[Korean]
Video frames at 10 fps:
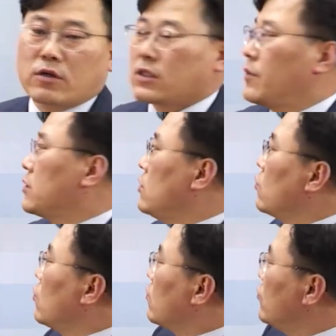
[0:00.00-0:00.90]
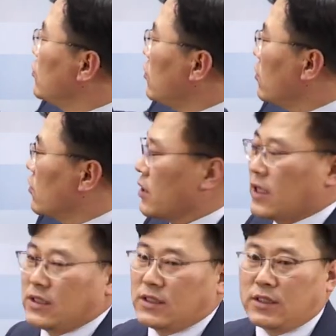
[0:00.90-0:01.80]
그 다음에 진료기록 분석은 어떻게
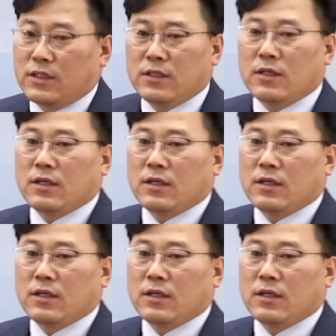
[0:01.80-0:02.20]
하는지